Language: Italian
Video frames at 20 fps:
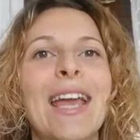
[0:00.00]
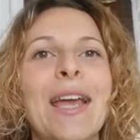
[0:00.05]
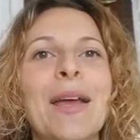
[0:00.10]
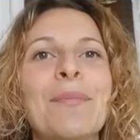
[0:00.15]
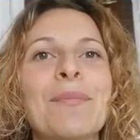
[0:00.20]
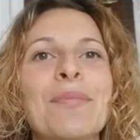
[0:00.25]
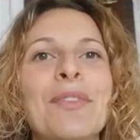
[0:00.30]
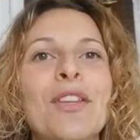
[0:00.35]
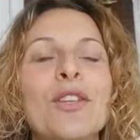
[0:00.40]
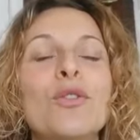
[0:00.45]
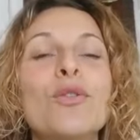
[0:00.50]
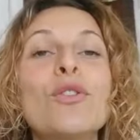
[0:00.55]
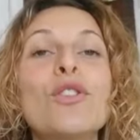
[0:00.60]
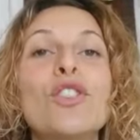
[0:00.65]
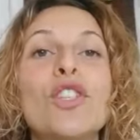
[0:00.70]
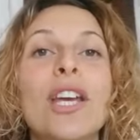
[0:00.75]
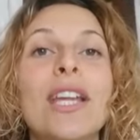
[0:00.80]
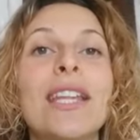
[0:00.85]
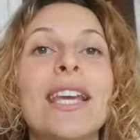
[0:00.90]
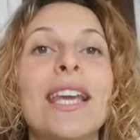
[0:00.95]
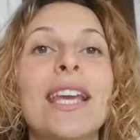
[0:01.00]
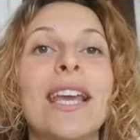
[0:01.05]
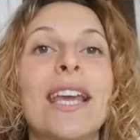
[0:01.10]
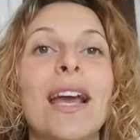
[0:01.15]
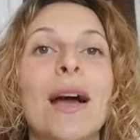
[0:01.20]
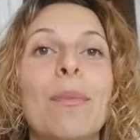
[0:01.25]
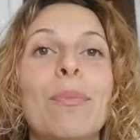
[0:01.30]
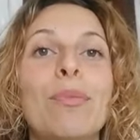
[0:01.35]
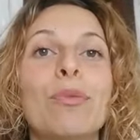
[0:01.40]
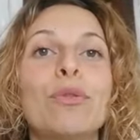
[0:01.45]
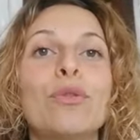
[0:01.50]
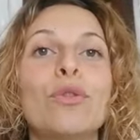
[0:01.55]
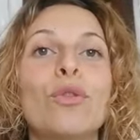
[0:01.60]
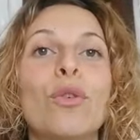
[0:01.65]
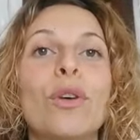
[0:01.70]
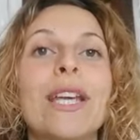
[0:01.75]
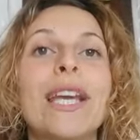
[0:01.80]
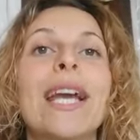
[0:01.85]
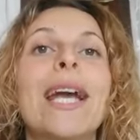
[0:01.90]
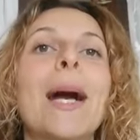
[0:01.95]
ehm, succede che appunto
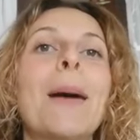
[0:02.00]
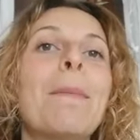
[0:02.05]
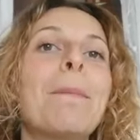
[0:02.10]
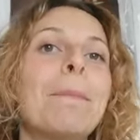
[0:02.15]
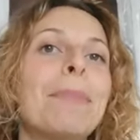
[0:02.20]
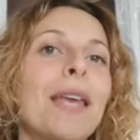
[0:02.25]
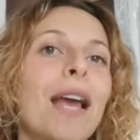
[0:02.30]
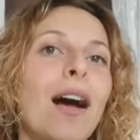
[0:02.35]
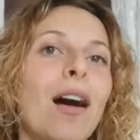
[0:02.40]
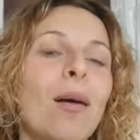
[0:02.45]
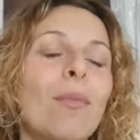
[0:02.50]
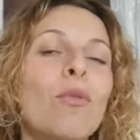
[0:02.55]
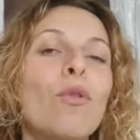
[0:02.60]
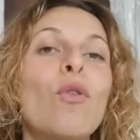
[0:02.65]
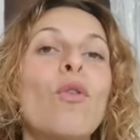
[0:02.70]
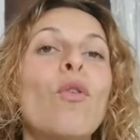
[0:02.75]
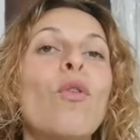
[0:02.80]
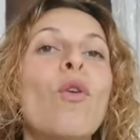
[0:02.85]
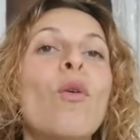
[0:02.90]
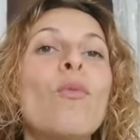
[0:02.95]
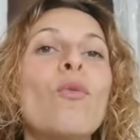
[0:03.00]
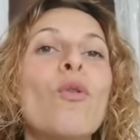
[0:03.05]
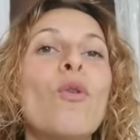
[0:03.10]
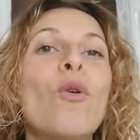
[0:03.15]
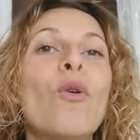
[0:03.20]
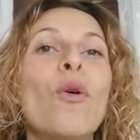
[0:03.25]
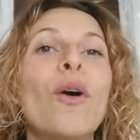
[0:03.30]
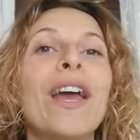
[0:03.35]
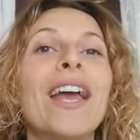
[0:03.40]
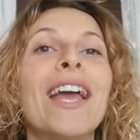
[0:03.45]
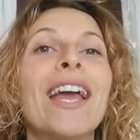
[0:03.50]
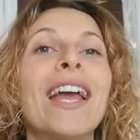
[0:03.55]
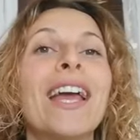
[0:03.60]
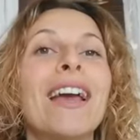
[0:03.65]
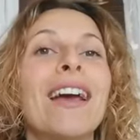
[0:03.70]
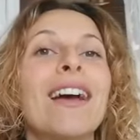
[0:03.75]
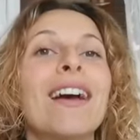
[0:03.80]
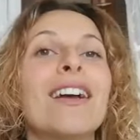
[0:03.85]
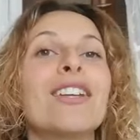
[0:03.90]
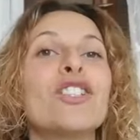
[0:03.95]
incappiamo o comunque eh,